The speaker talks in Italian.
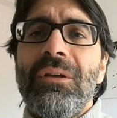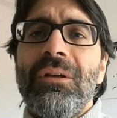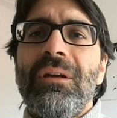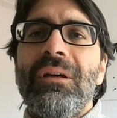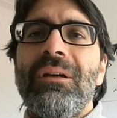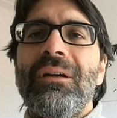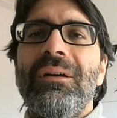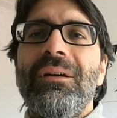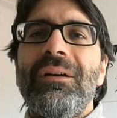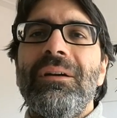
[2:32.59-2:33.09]

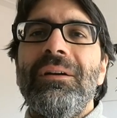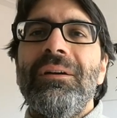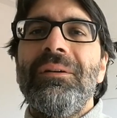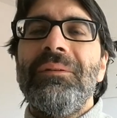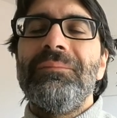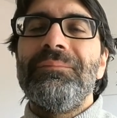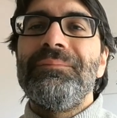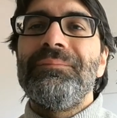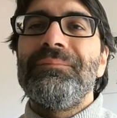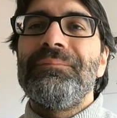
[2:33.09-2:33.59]

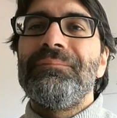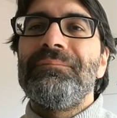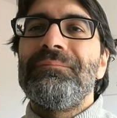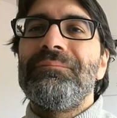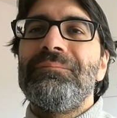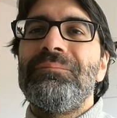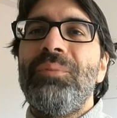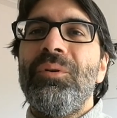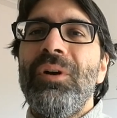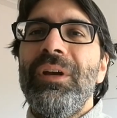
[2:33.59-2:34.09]
ehm,
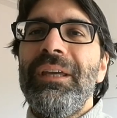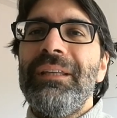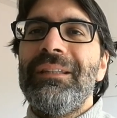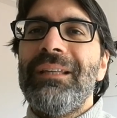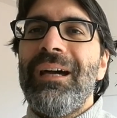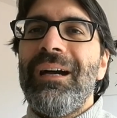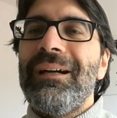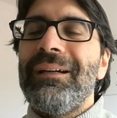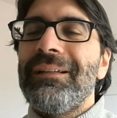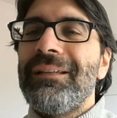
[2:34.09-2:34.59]

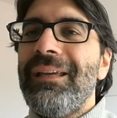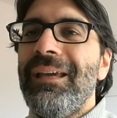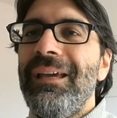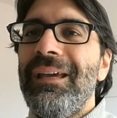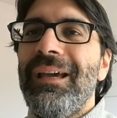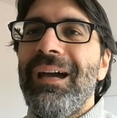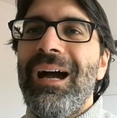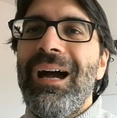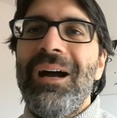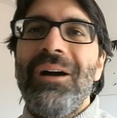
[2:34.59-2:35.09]
poeta
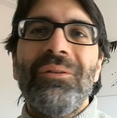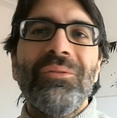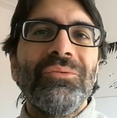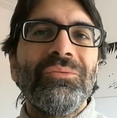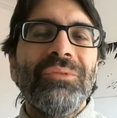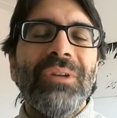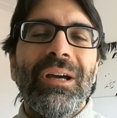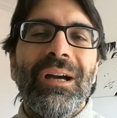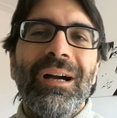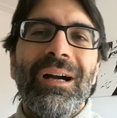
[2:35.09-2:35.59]
che ha
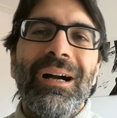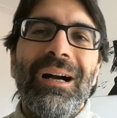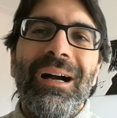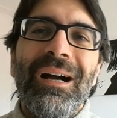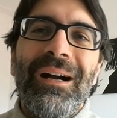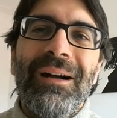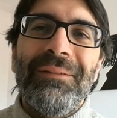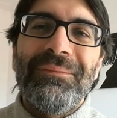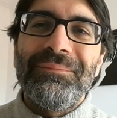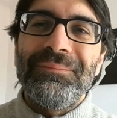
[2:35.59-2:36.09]

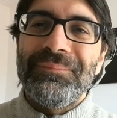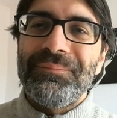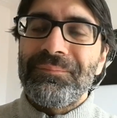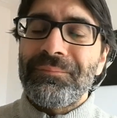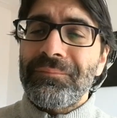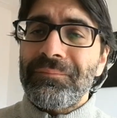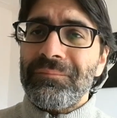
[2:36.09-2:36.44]
una